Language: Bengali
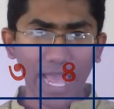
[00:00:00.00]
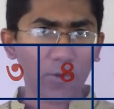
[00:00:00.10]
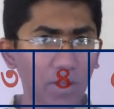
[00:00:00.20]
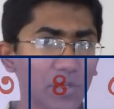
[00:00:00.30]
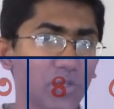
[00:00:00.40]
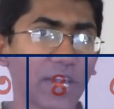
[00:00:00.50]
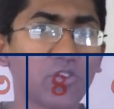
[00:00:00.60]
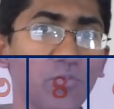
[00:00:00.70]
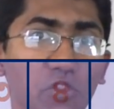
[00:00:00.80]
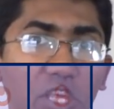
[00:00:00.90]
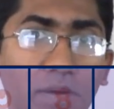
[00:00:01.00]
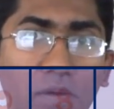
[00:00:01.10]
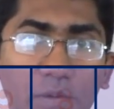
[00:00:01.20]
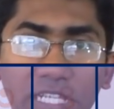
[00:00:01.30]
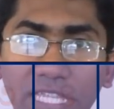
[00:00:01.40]
এখন আমরা যদি একটু
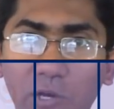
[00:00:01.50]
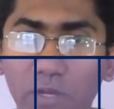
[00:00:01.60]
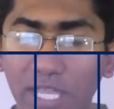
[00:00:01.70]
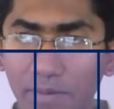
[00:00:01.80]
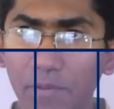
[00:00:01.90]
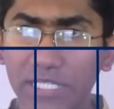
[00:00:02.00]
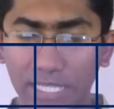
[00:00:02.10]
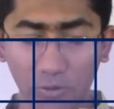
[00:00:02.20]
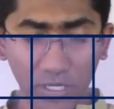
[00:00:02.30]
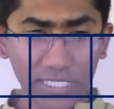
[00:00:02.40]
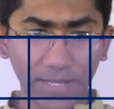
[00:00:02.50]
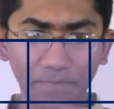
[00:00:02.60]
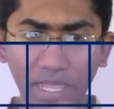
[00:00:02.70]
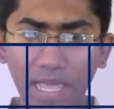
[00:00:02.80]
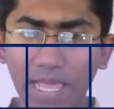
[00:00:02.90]
বুদ্ধিমানভাবে চিন্তা করি এভাবে চিন্তা করি যে
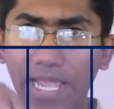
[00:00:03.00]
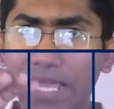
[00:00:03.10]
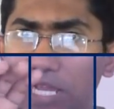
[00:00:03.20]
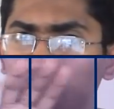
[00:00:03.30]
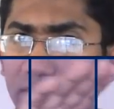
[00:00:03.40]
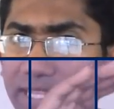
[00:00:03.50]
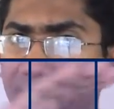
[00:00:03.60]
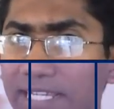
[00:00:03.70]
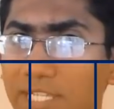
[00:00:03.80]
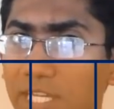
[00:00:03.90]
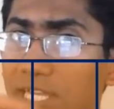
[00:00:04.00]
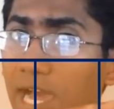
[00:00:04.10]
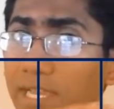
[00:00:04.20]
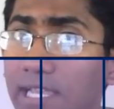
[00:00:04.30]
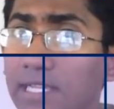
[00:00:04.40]
এখানে আসলে তিনটা
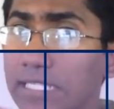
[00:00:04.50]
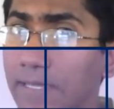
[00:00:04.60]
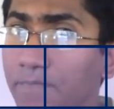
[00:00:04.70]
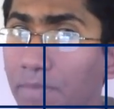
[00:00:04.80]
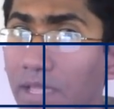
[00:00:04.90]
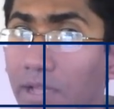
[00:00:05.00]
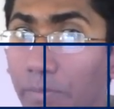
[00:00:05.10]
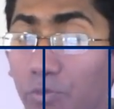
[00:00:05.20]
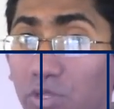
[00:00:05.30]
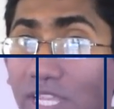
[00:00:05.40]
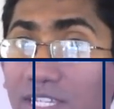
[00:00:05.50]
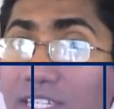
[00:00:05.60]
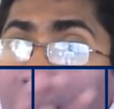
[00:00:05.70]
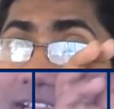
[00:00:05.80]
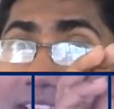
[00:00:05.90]
সারি আছে
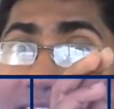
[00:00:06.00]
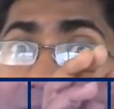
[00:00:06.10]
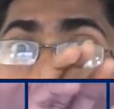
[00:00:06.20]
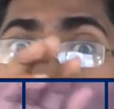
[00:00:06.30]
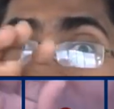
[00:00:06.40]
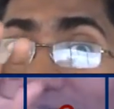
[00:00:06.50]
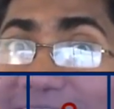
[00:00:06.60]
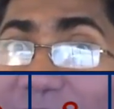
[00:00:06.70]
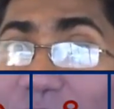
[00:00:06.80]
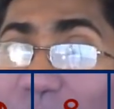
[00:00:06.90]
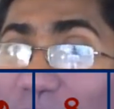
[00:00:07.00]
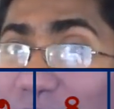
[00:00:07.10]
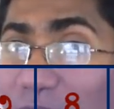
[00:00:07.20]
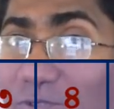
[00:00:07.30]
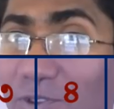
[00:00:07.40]
প্রত্যেকটা সারিতে পাঁচটা করে করে
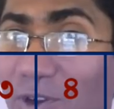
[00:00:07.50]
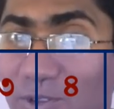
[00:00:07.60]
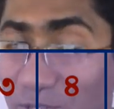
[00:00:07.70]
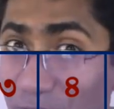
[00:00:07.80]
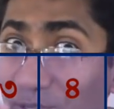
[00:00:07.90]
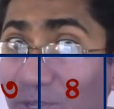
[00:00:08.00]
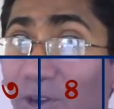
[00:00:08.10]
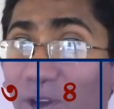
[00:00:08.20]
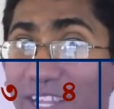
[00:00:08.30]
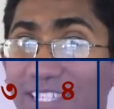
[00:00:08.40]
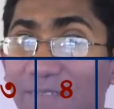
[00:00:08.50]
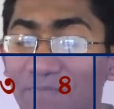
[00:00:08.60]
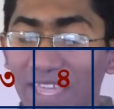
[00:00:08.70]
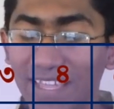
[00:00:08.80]
ছোটোগুলো ঘর ছোটো ছোটো ঘর আছে